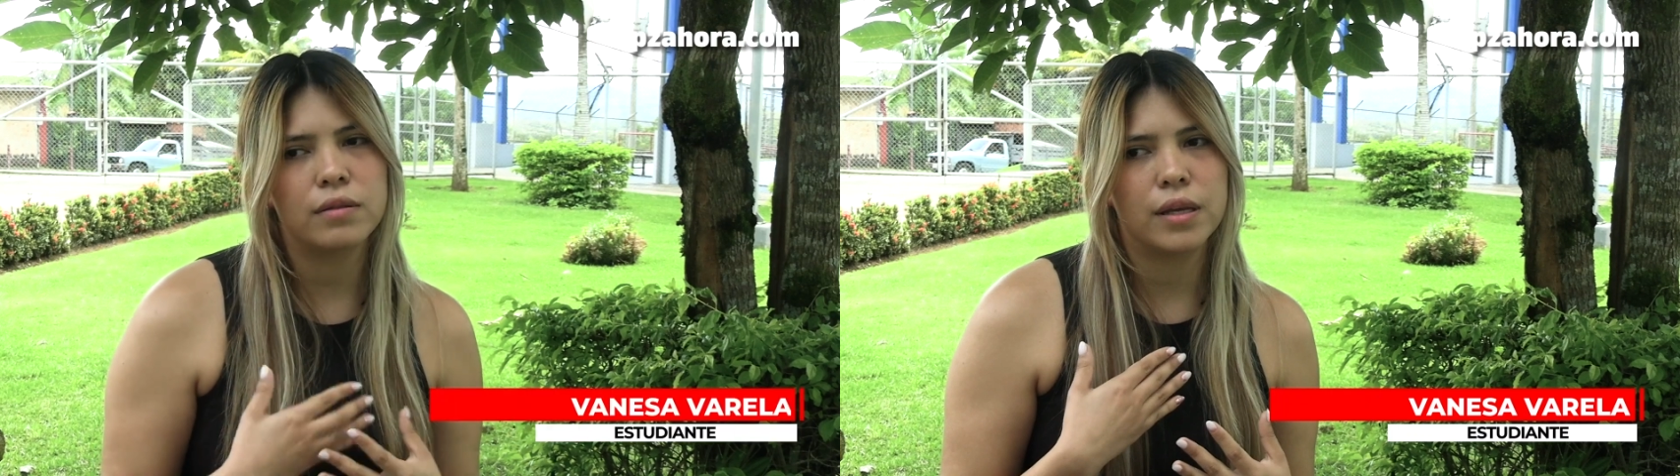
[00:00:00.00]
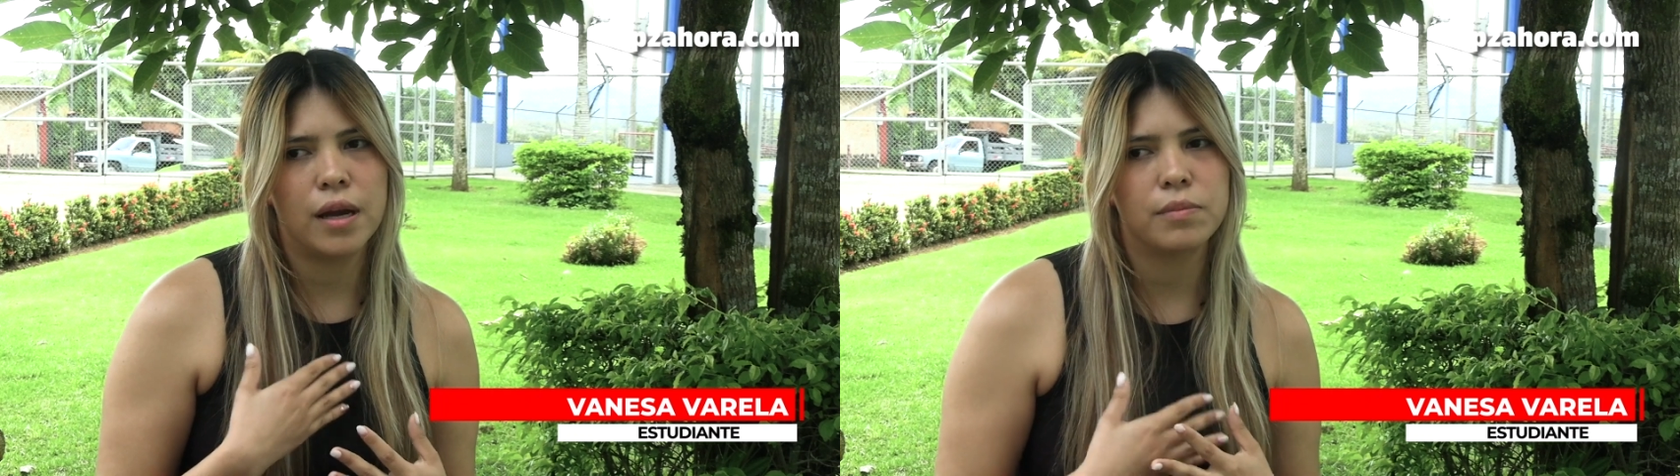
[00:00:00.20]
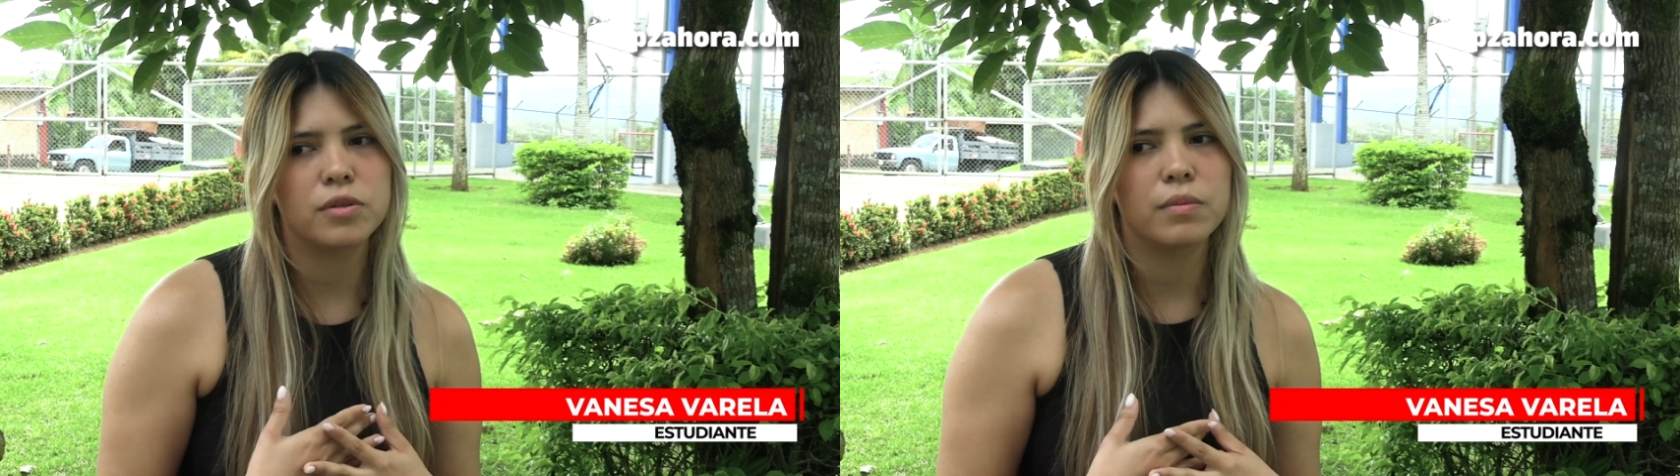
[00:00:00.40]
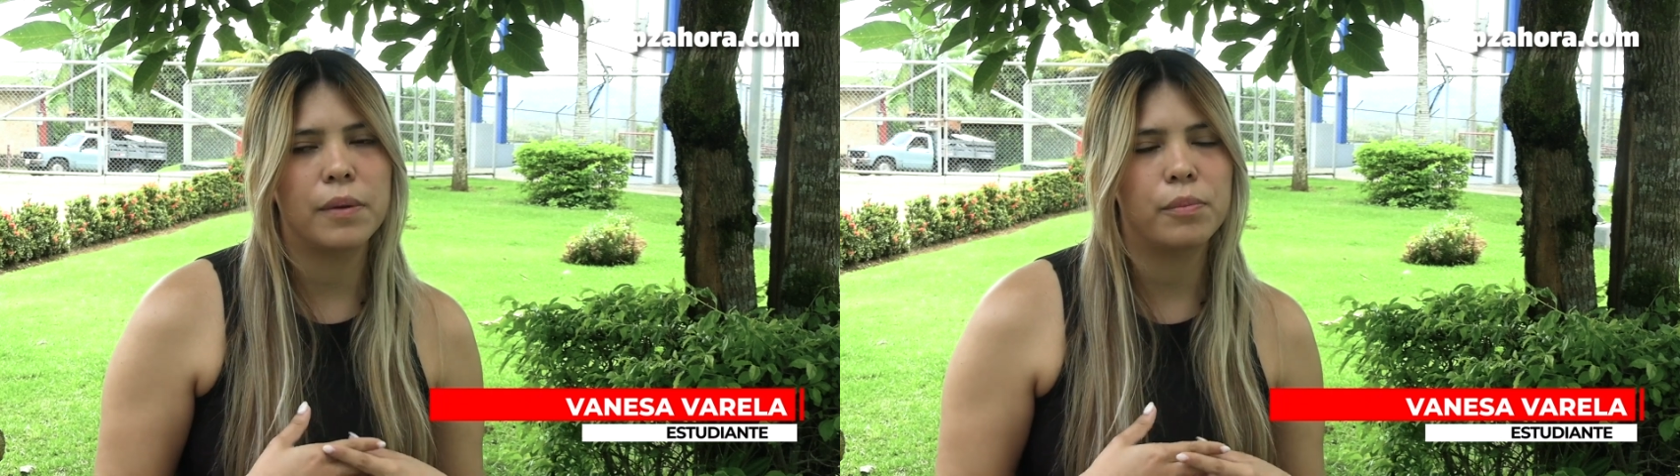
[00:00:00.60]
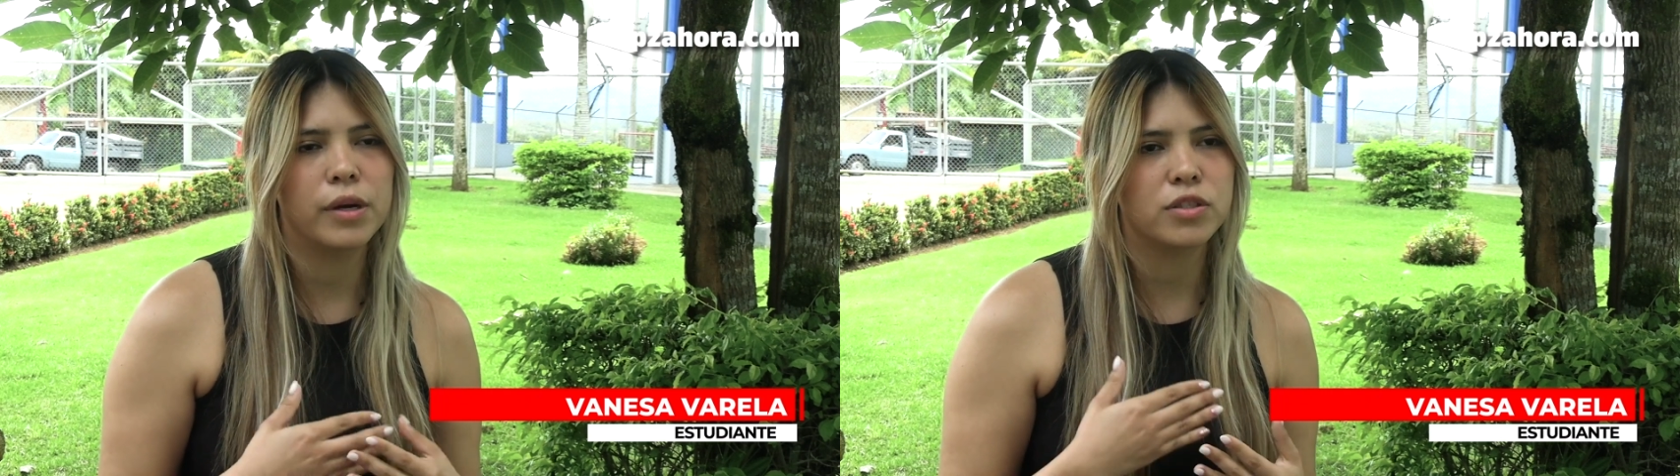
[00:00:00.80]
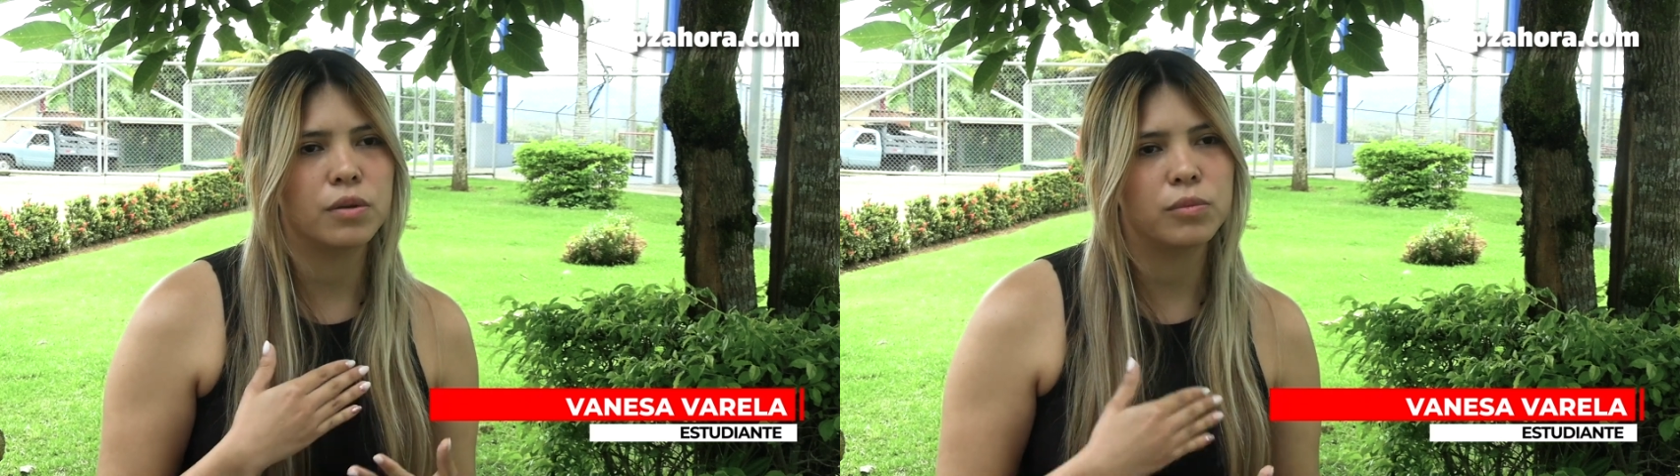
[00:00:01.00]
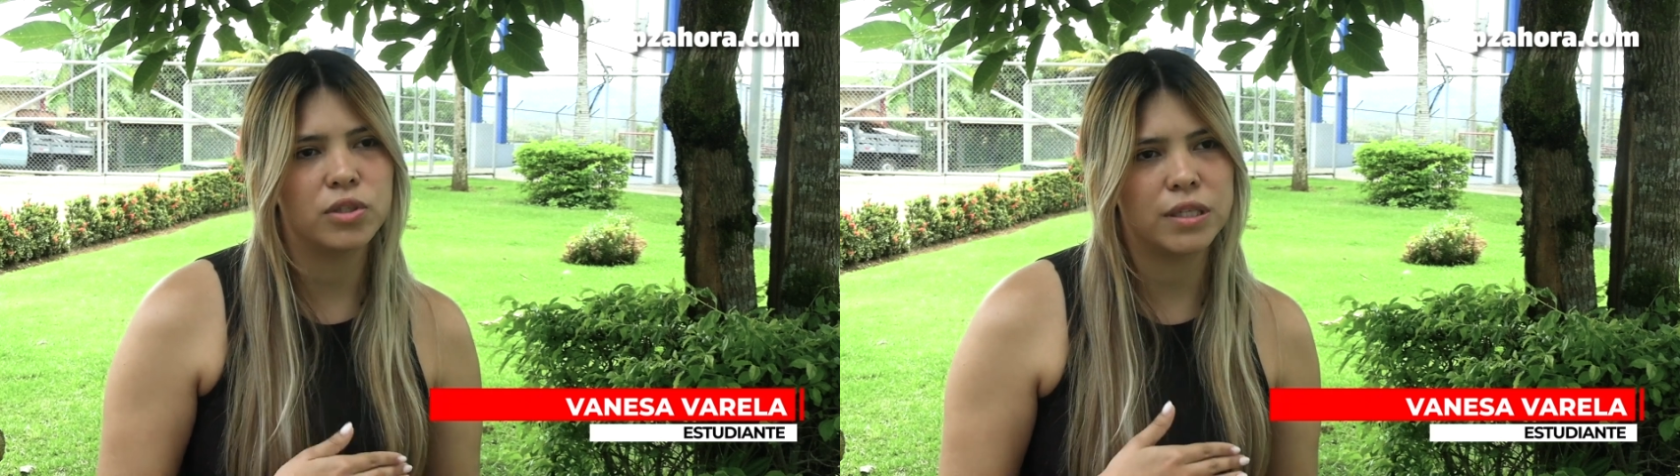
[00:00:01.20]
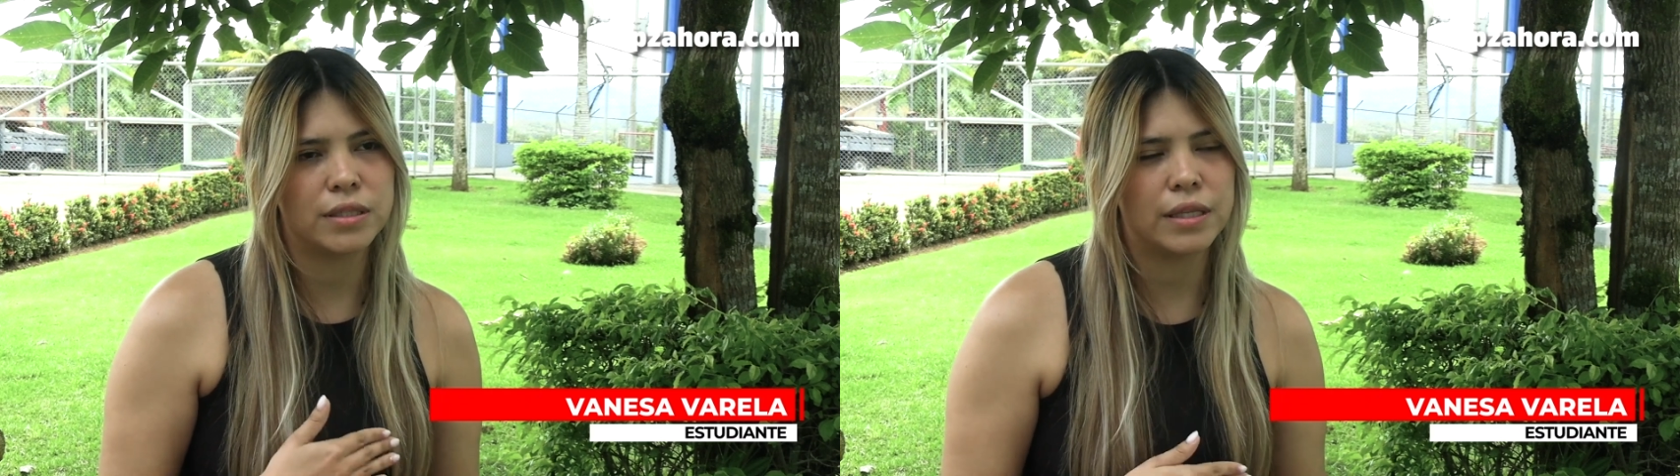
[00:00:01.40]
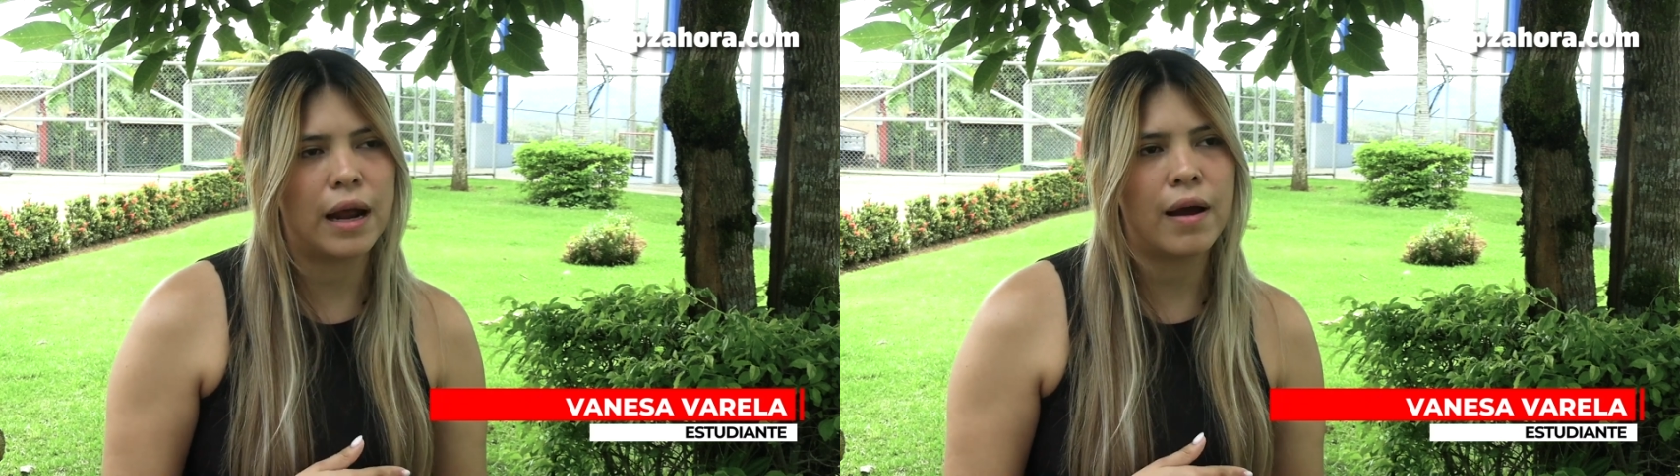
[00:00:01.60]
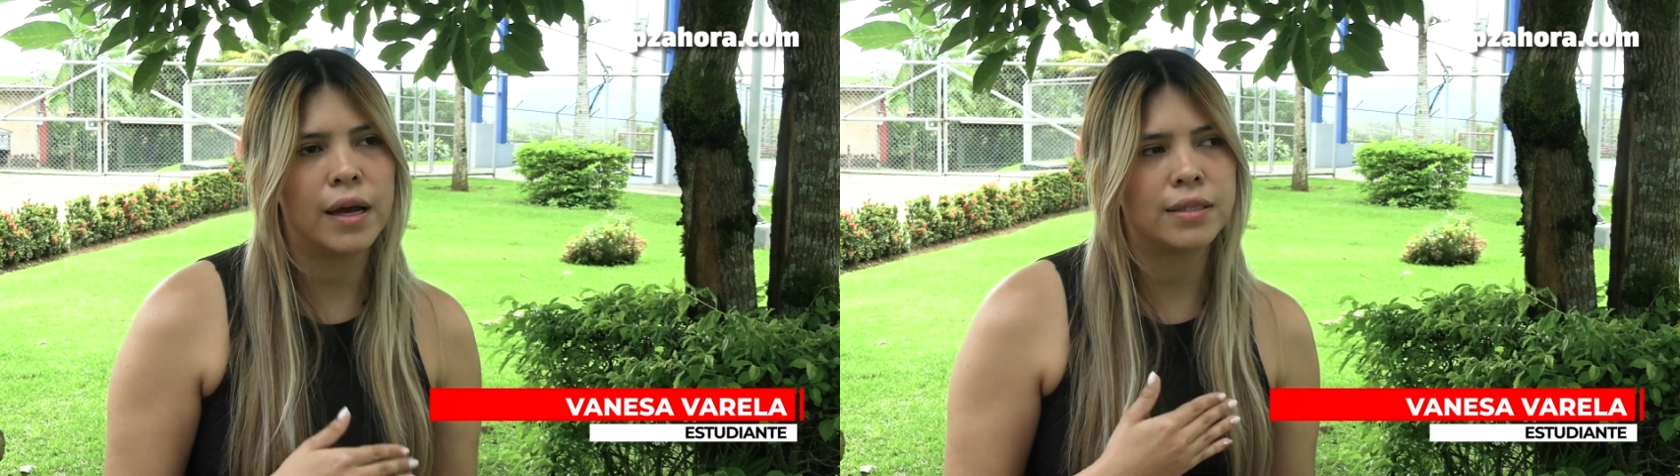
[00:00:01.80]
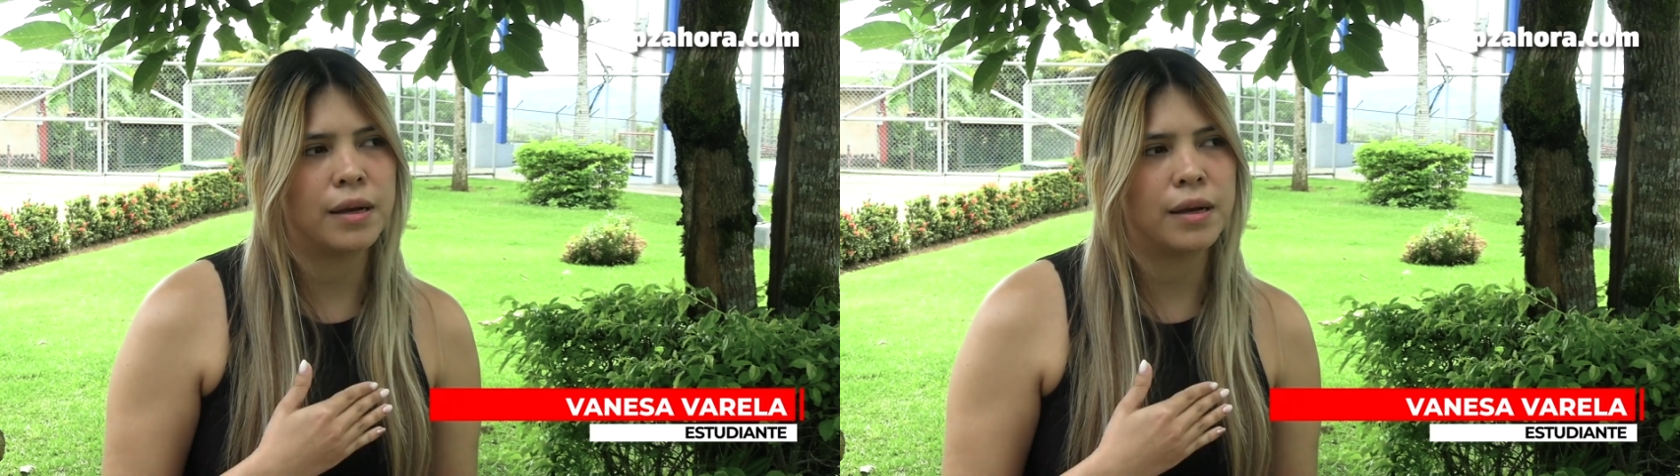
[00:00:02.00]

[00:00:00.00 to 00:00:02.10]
Digamos, me he puesto muchas trabas.